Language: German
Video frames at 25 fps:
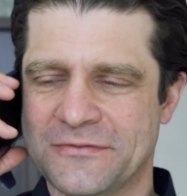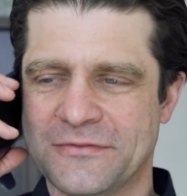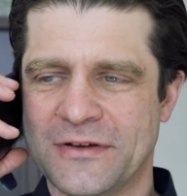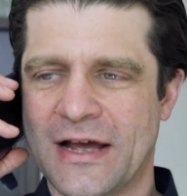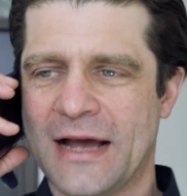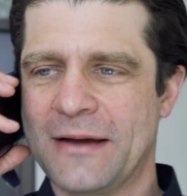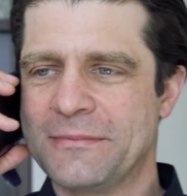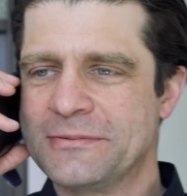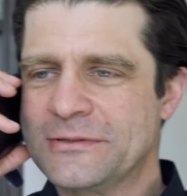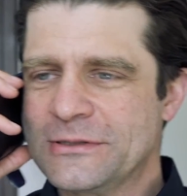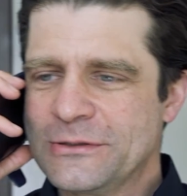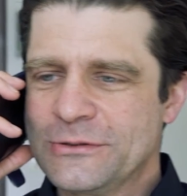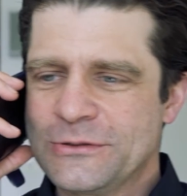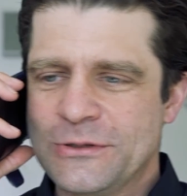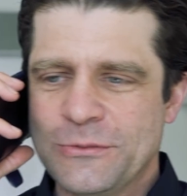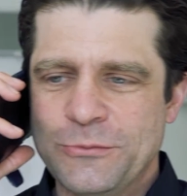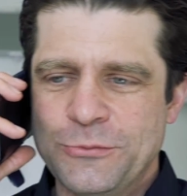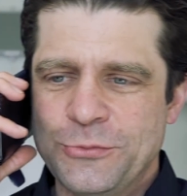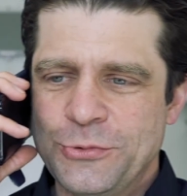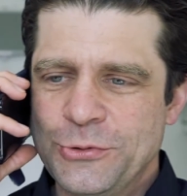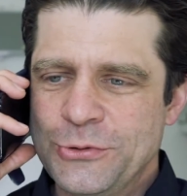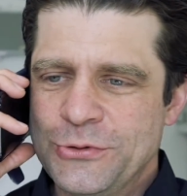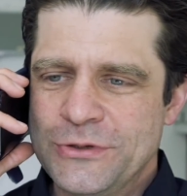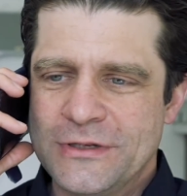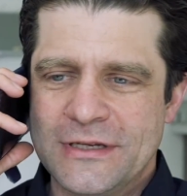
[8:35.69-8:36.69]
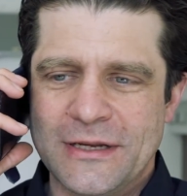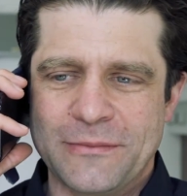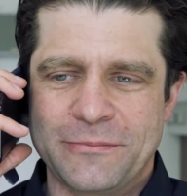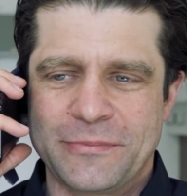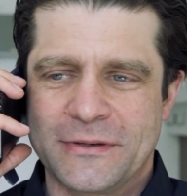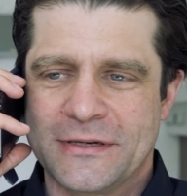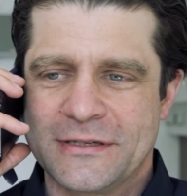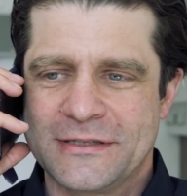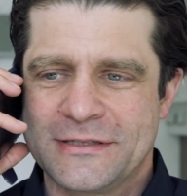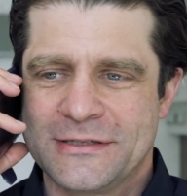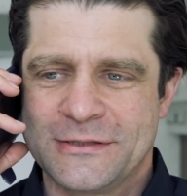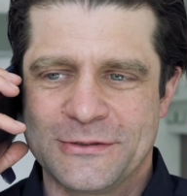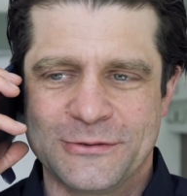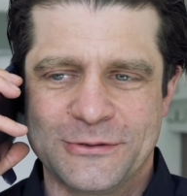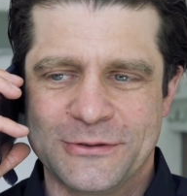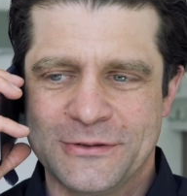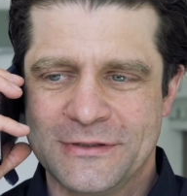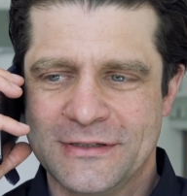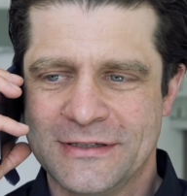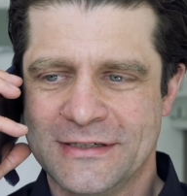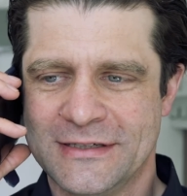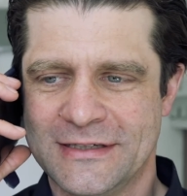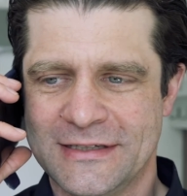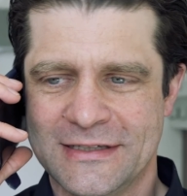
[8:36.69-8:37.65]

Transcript: Absolute Bühnendepression.